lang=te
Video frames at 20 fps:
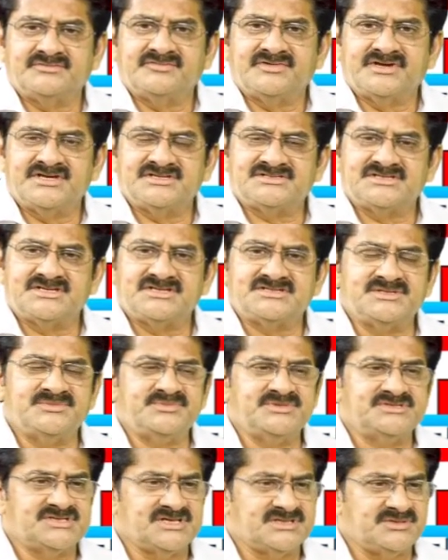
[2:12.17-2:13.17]

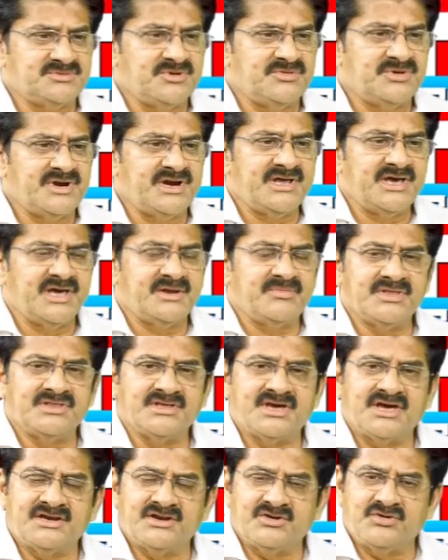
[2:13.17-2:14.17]
వైఎస్ఆర్సీపీ చంద్రబాబు నాయుడు గారి మీద
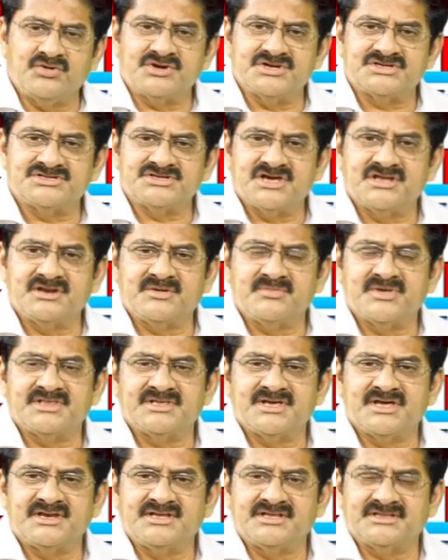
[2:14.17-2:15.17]
కానీ లోకేష్ గారి మీద
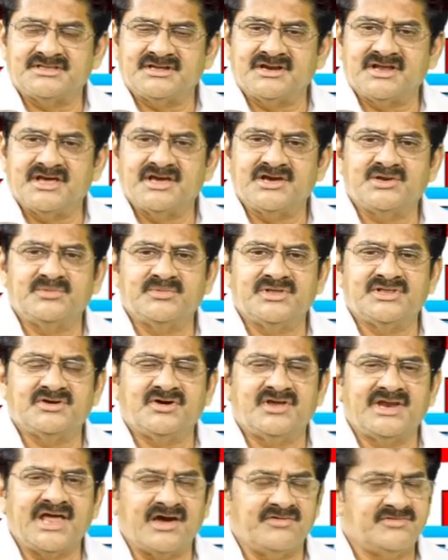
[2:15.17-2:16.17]
కానీ ఇతర నాయకుల మీద
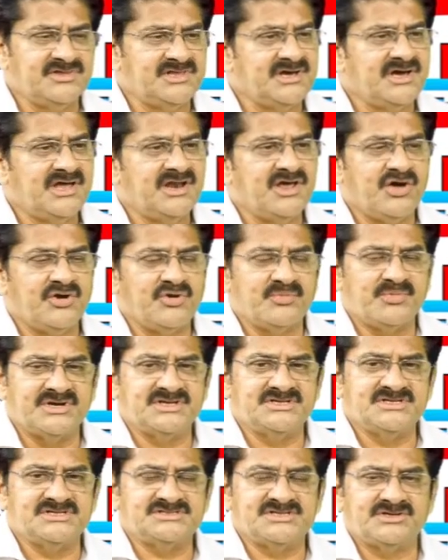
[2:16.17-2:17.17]
కానీ ఆ విధంగానే
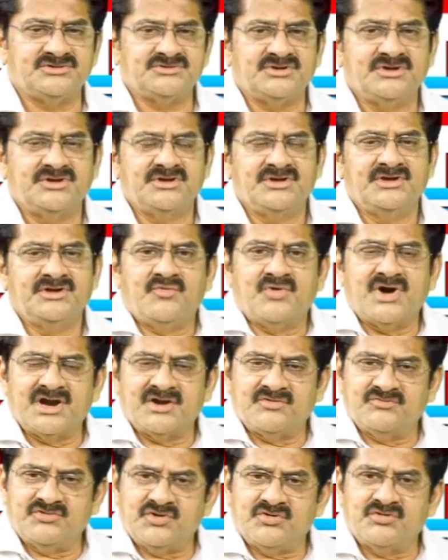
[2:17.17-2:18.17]
ఆరోపణలు చేశారు
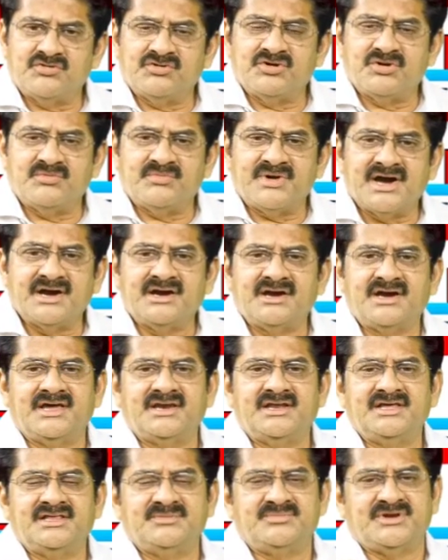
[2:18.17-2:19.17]
వాళ్ళ వ్యూహంలో
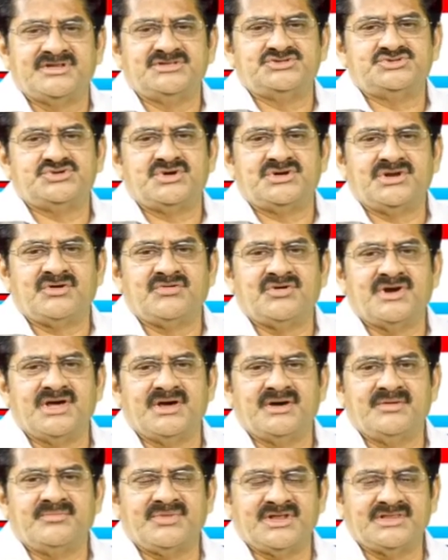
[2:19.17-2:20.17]
భాగంగానే ఇది ప్రతి చోట కూడా
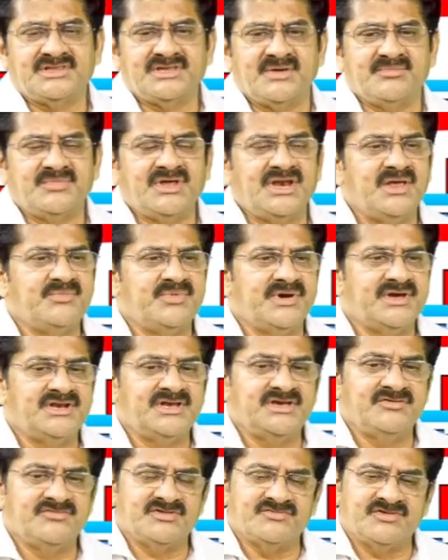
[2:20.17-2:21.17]
ప్రతి ఎమ్మెల్యే పైన
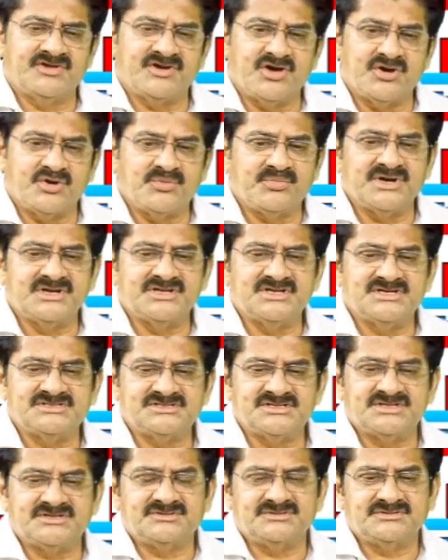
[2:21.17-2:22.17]
ఈ విధమైన ఆరోపణలు
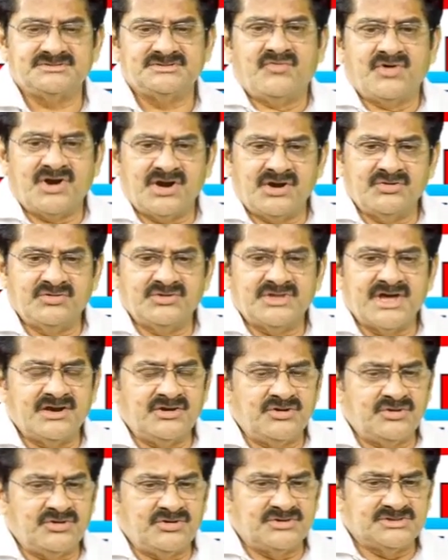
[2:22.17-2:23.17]
చేశారు వాళ్ళు
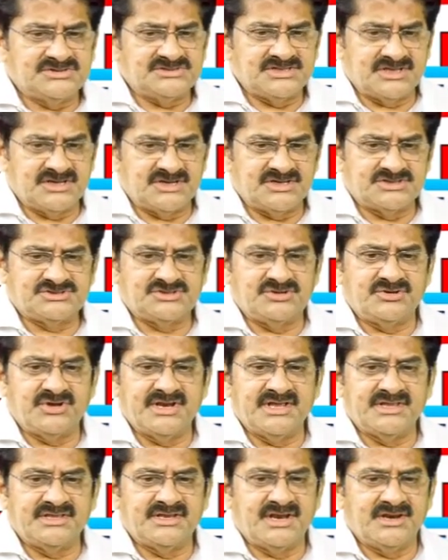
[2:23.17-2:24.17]
దానిలో సిద్ధహస్తులు
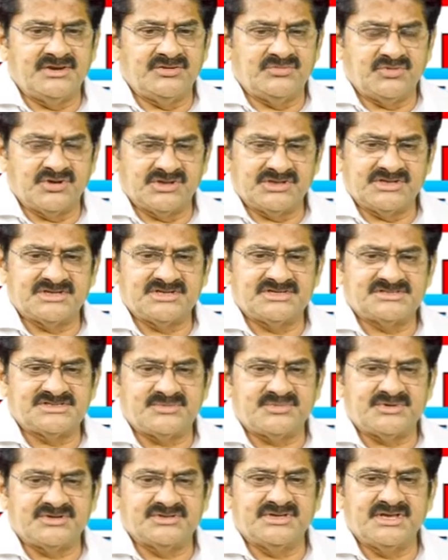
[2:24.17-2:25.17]
అనేది నేను మొదటే
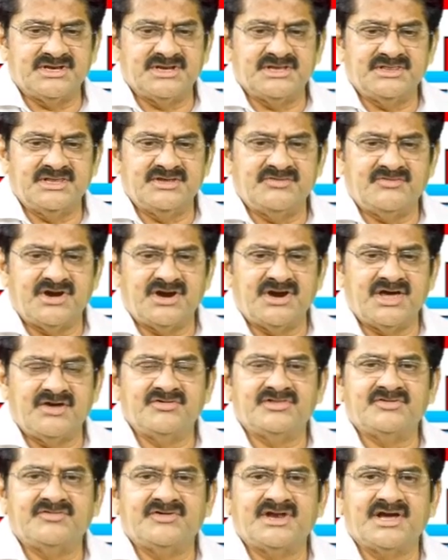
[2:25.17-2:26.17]
చెప్పడం జరిగింది వాళ్ళు ఆ
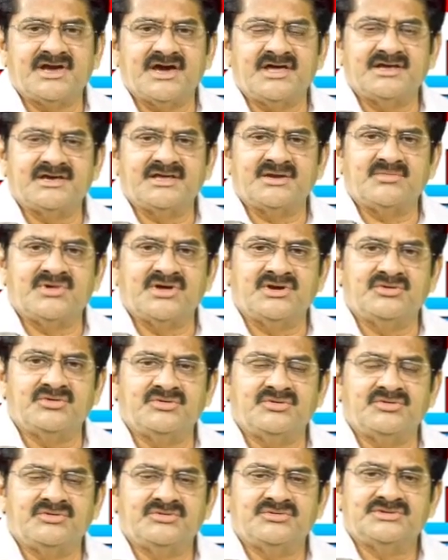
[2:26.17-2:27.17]
విధమైన కార్యక్రమాలు
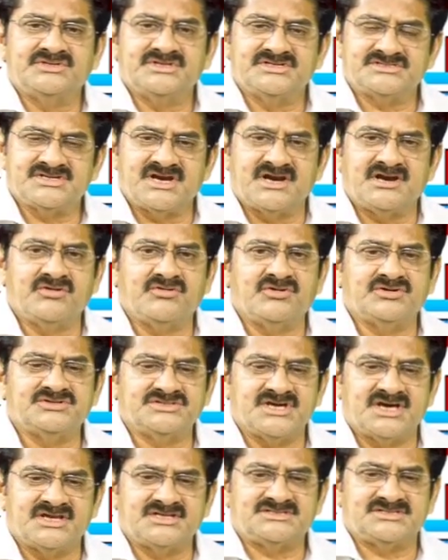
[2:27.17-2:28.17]
తీసుకెళ్లడంలో
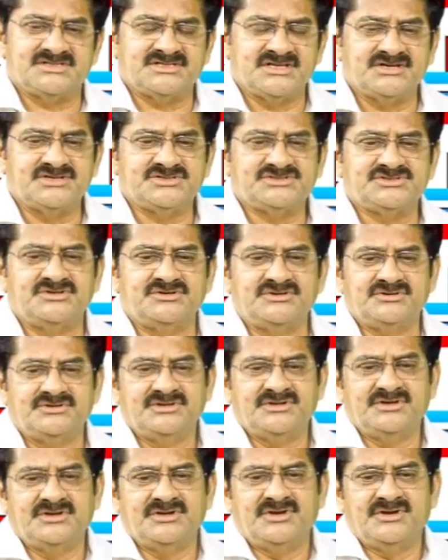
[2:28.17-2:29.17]
చాలా సిద్ధహస్తులు
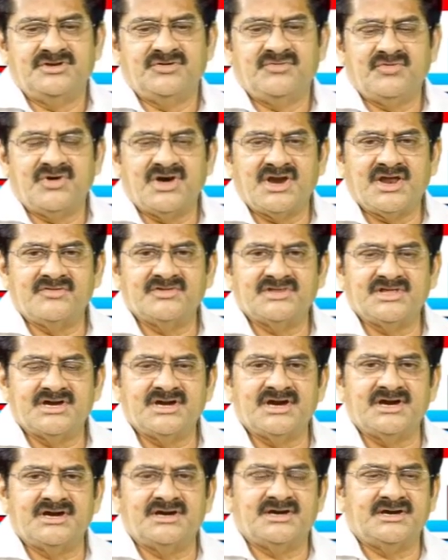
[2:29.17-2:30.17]
వారు ఆ
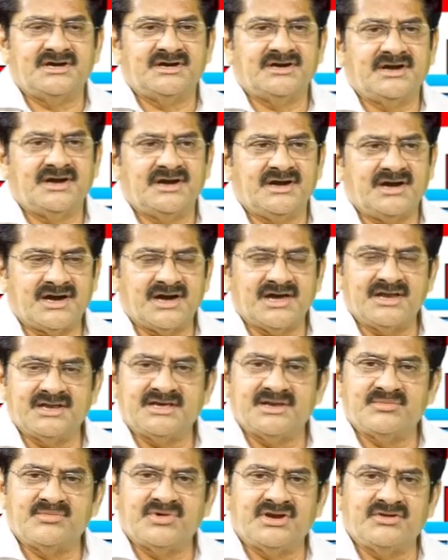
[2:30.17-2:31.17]
విధంగా ఆ
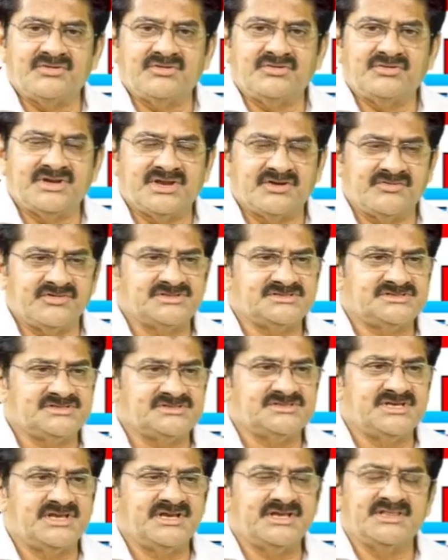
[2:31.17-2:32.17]
కార్యక్రమాలు
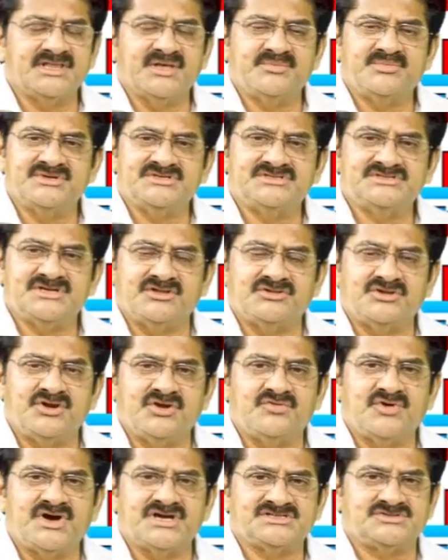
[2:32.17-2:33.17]
నిర్వహించడం జరిగింది తప్పించి
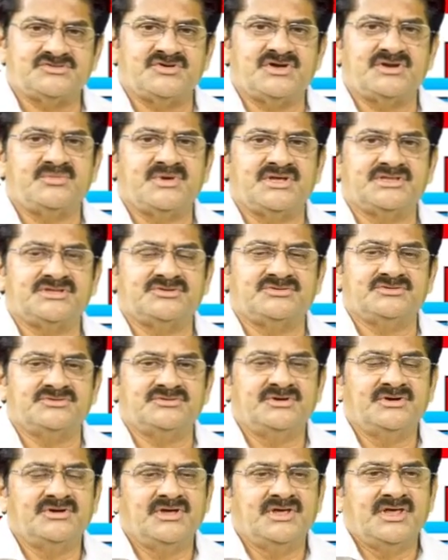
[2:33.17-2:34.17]
అందులో వాస్తవాలు మాత్రం
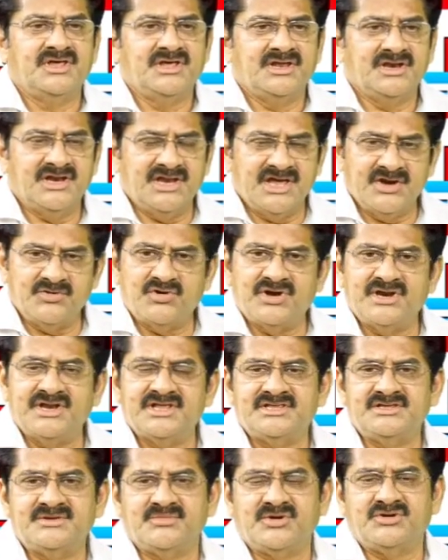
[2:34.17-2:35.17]
లేవు
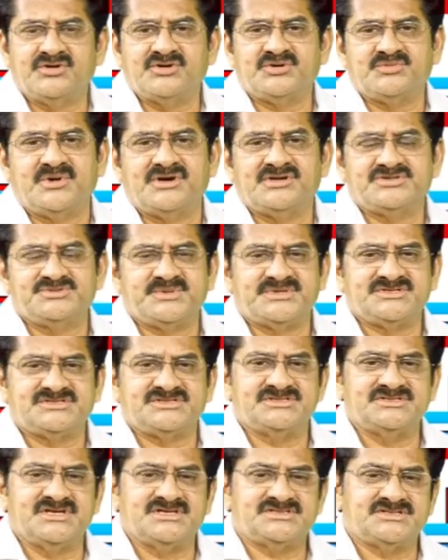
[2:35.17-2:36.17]
అనేది మరొక మారు
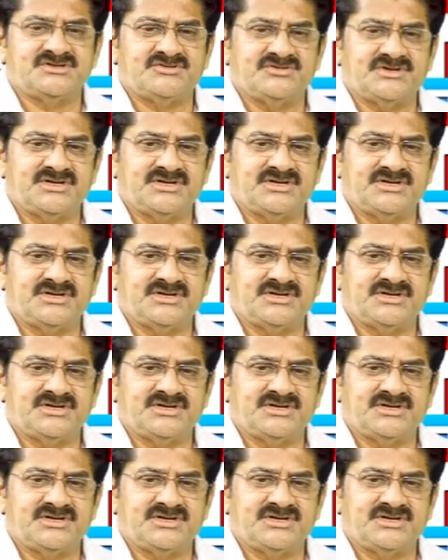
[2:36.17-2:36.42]
స్పష్టం చేస్తా